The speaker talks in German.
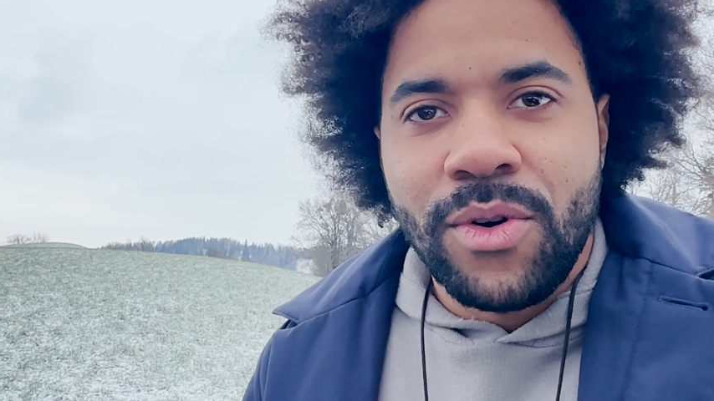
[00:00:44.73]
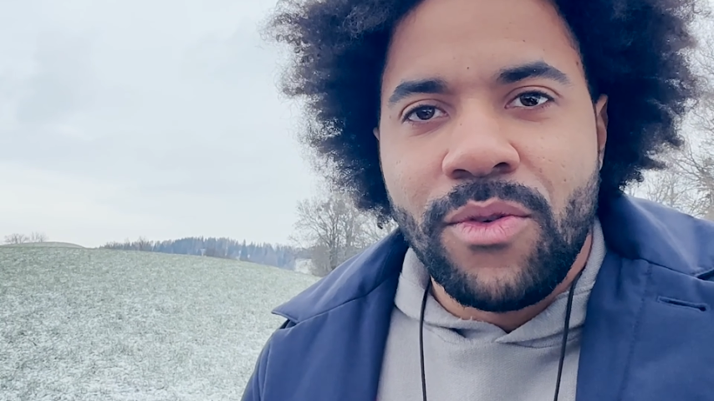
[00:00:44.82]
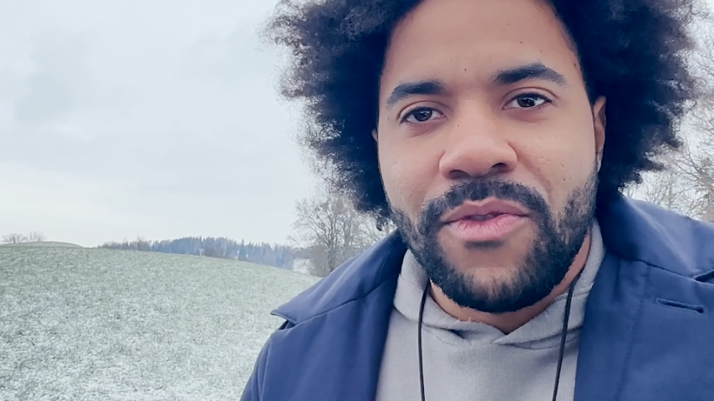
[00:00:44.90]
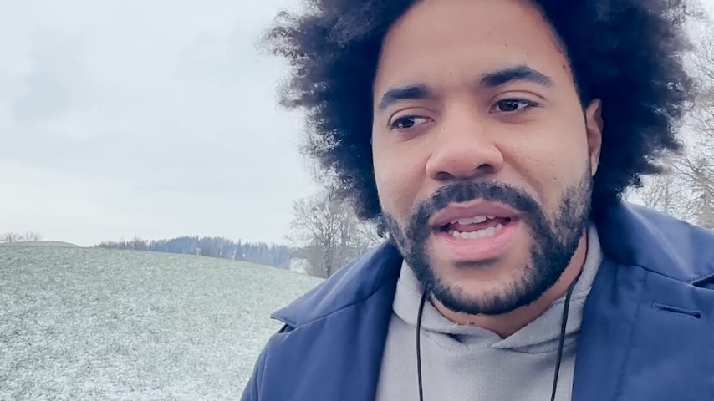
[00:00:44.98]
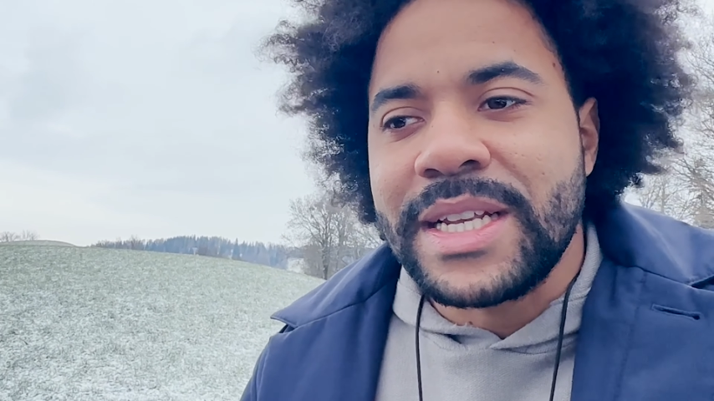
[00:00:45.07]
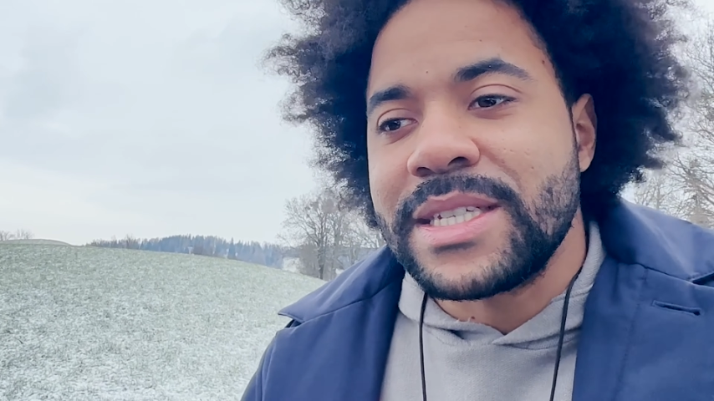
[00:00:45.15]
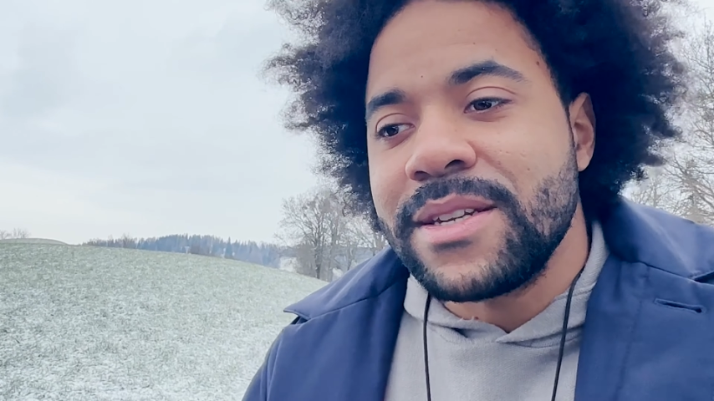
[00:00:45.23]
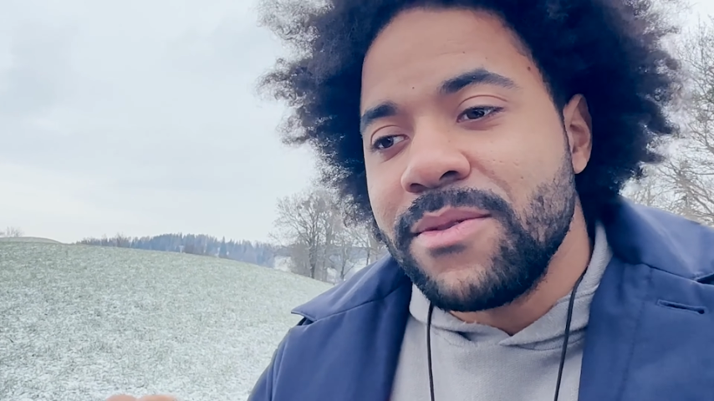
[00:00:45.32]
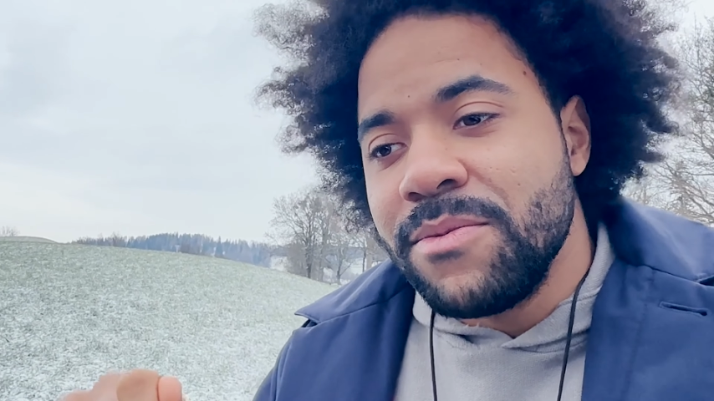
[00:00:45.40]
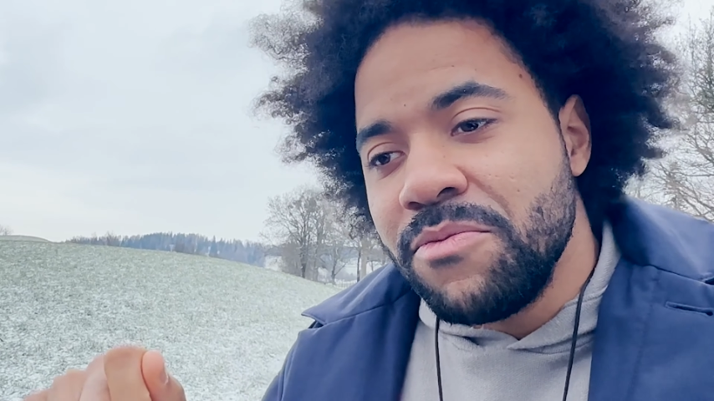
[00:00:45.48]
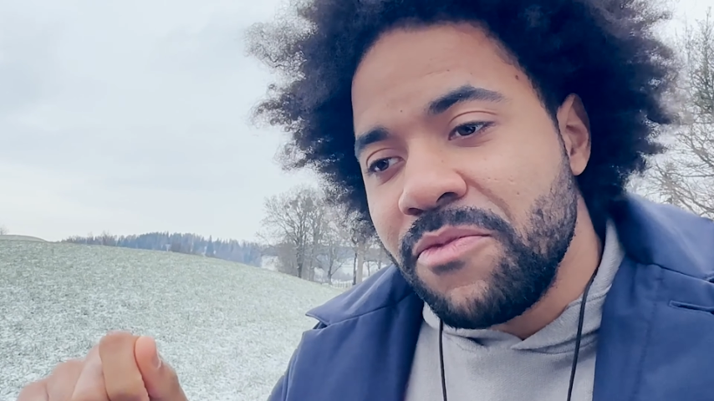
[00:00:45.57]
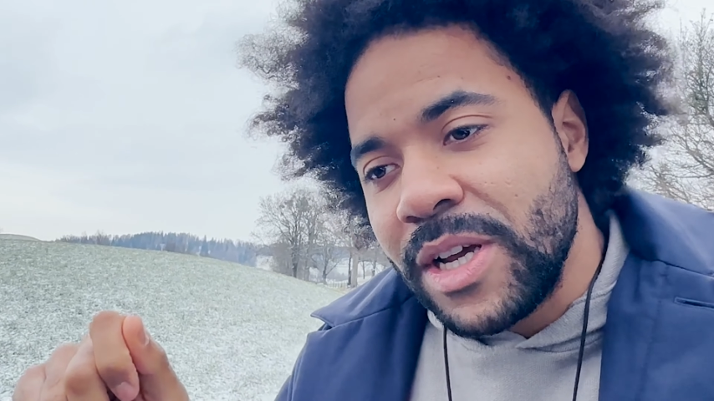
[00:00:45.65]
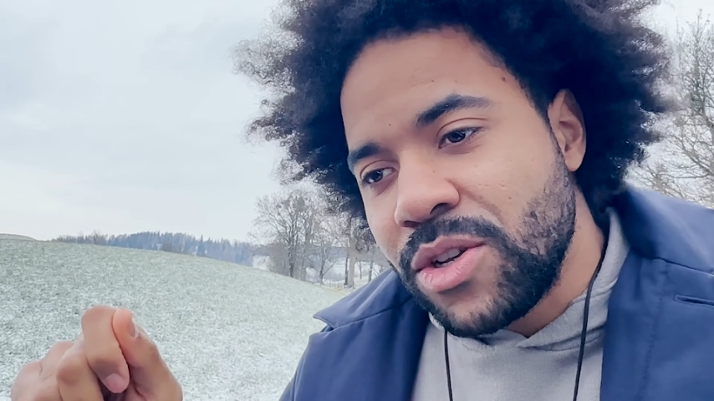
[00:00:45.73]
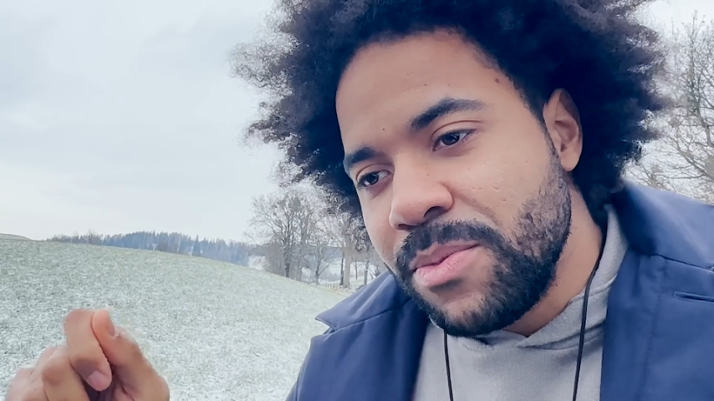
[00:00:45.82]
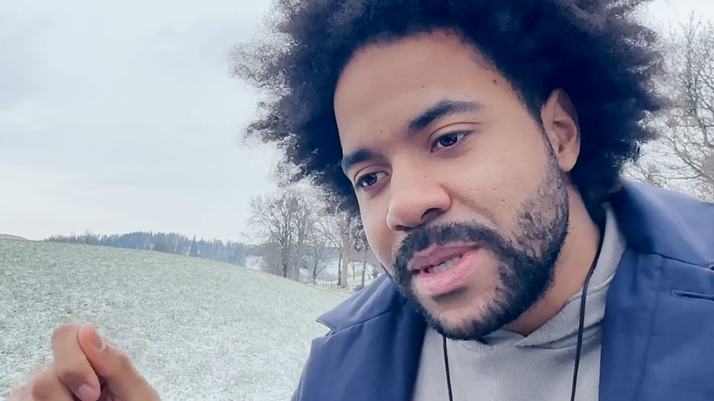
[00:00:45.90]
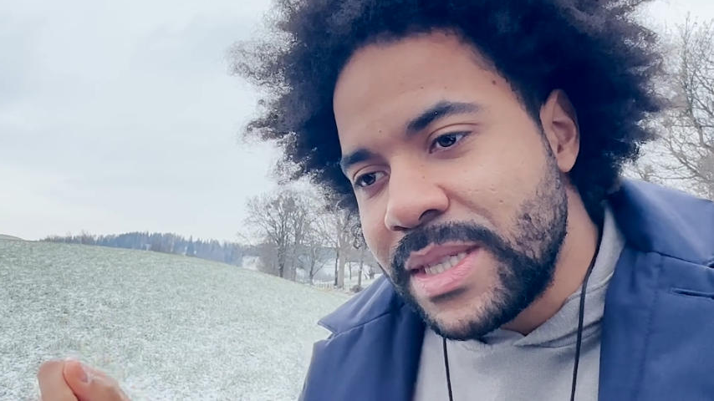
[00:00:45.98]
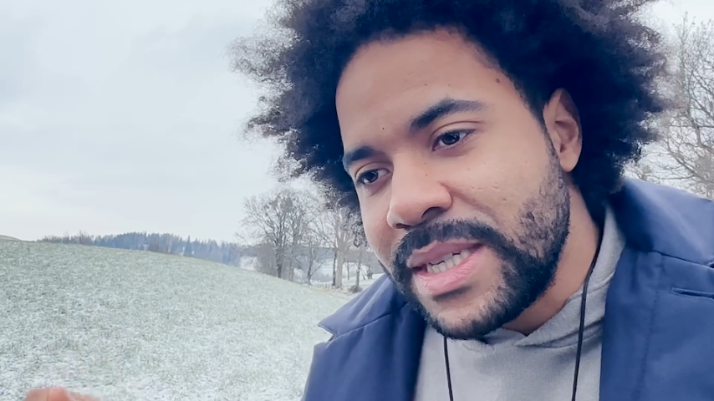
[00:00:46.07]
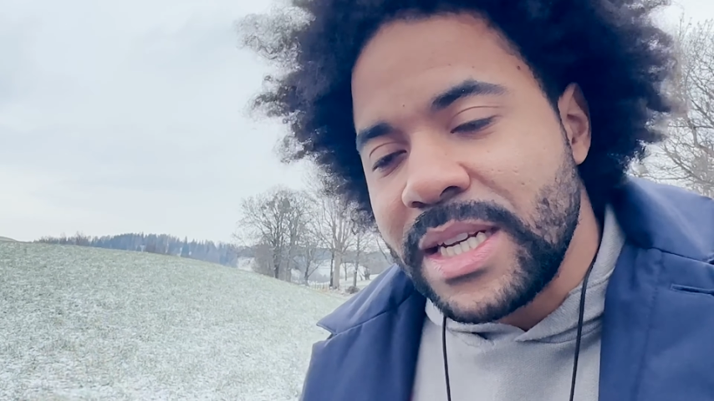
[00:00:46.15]
Wenn ich jetzt vielleicht nur
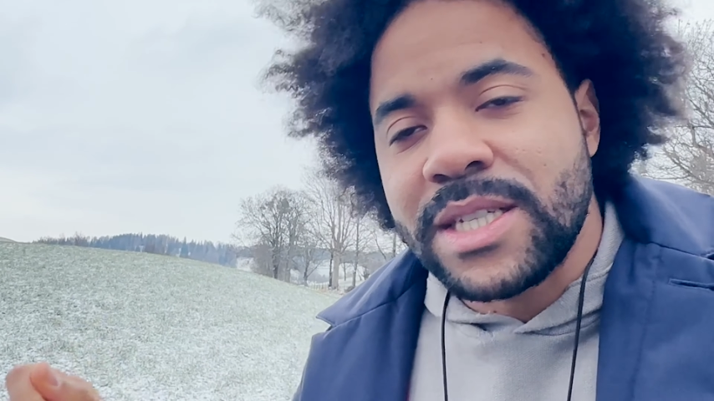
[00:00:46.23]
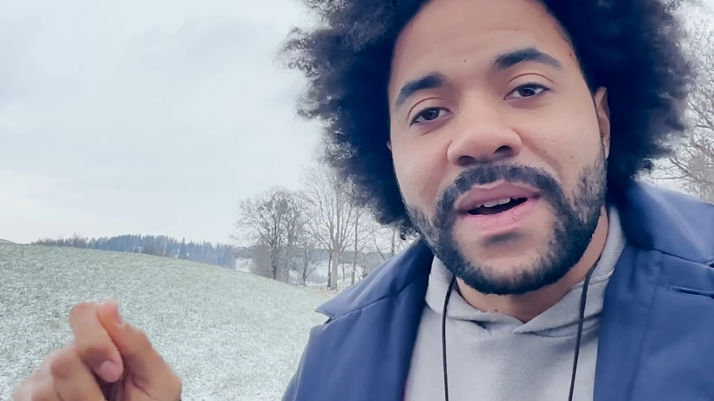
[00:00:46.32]
mit 10,